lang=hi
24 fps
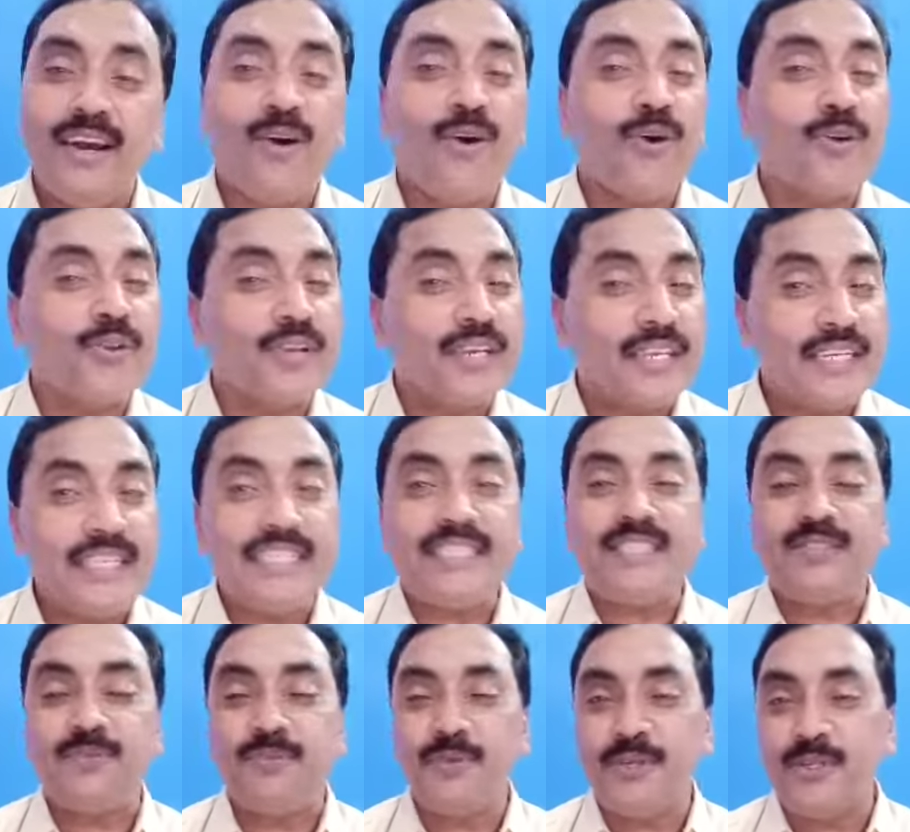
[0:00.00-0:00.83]
और
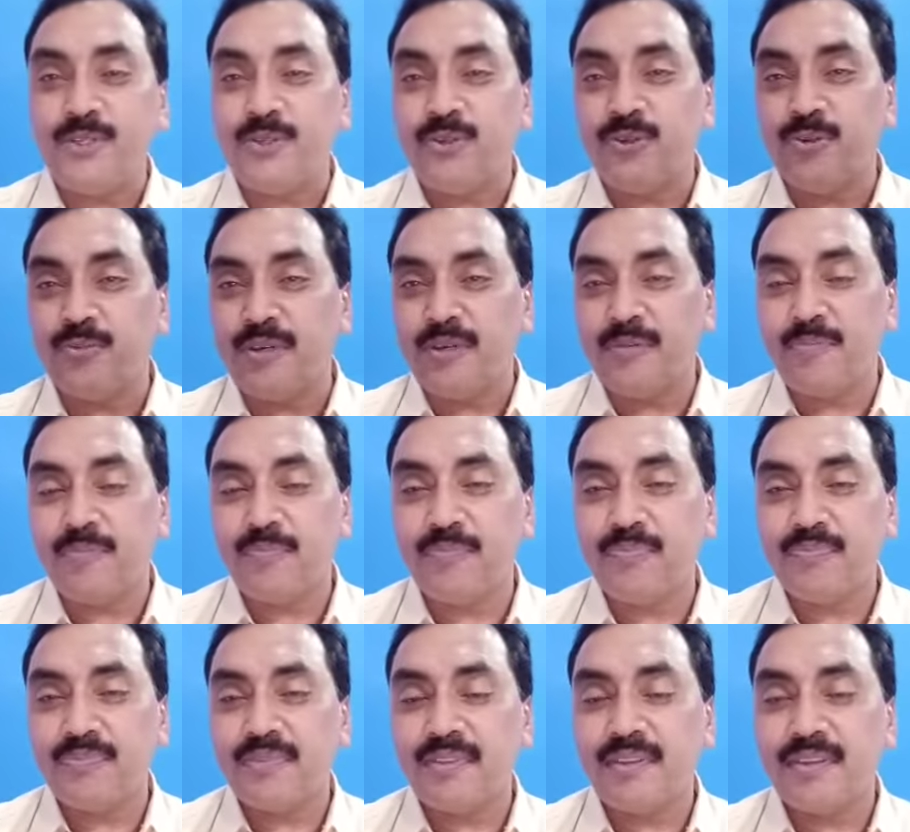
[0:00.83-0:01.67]
इस वीडियो में
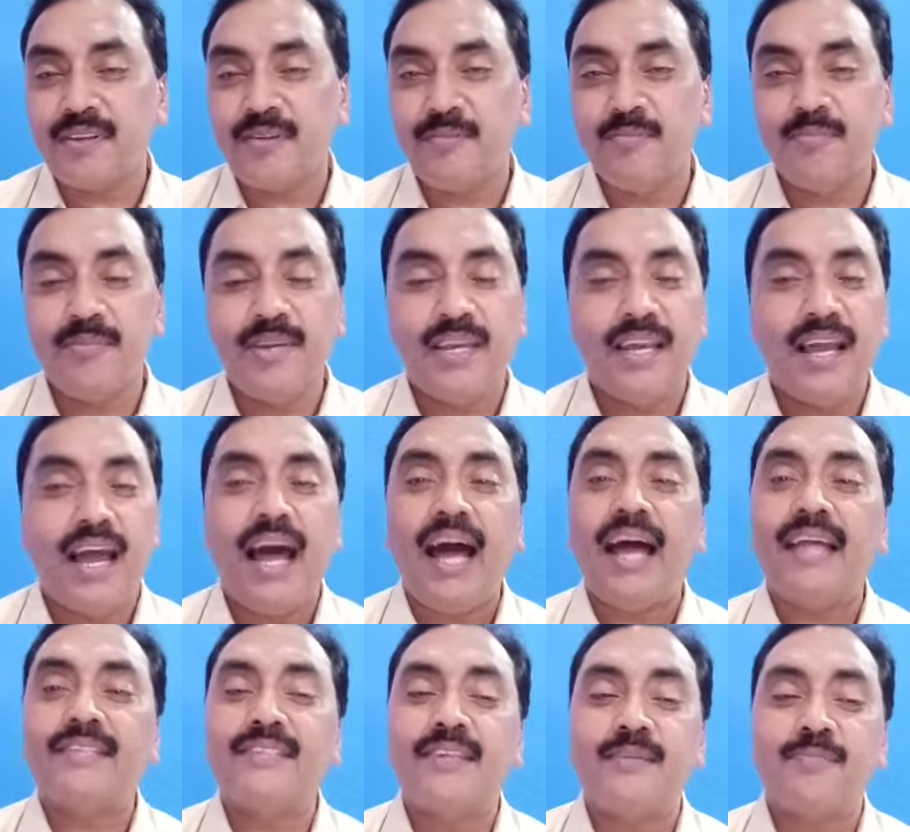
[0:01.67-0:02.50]
मैं
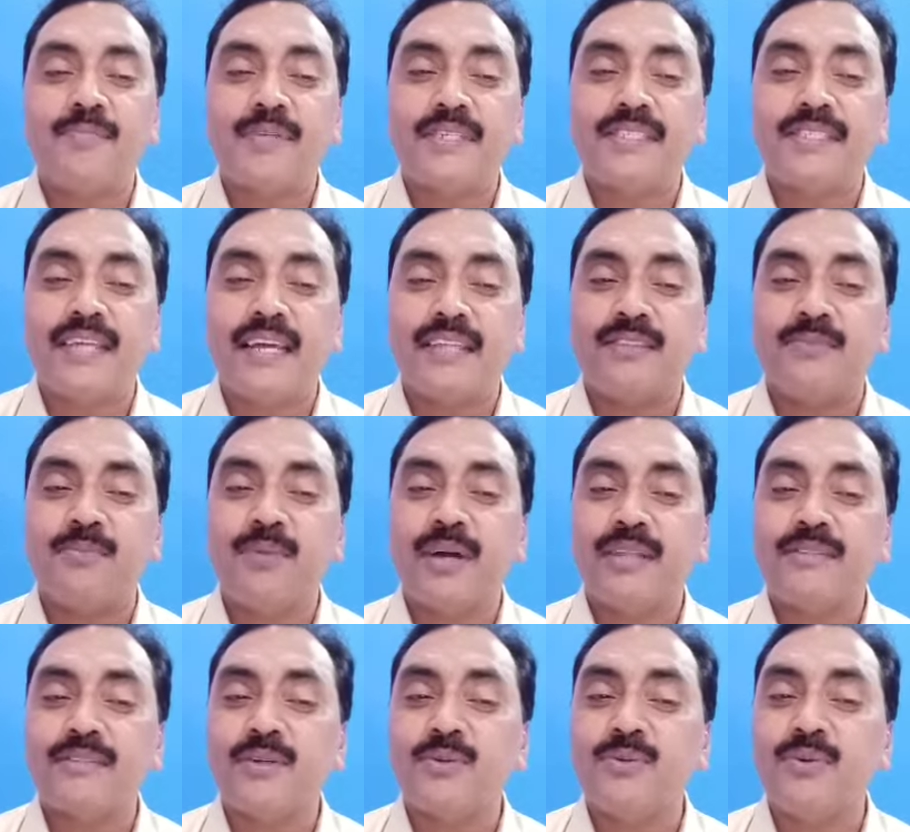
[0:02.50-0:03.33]
आज आपके साथ
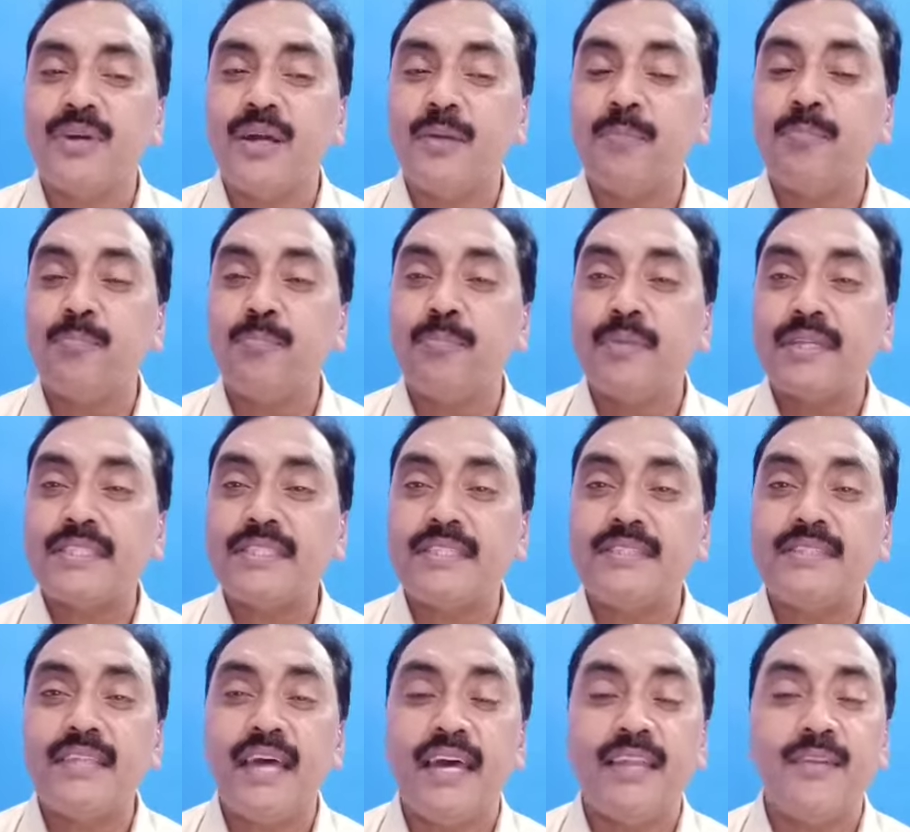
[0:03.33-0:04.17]
बात करूँगा
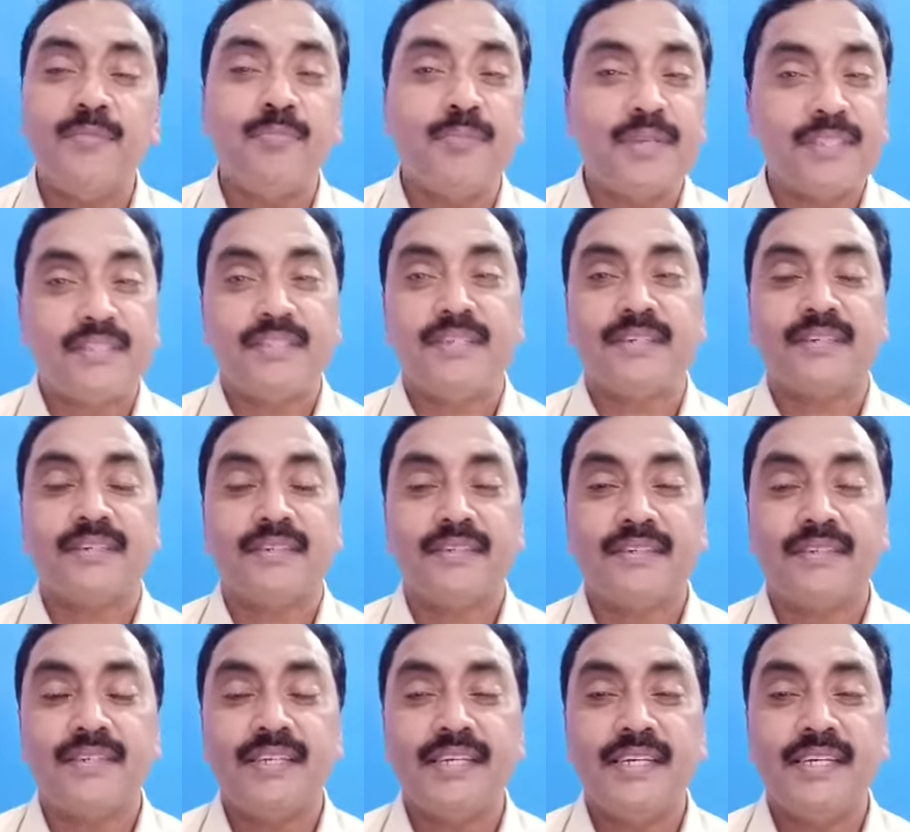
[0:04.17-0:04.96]
मतदान मथक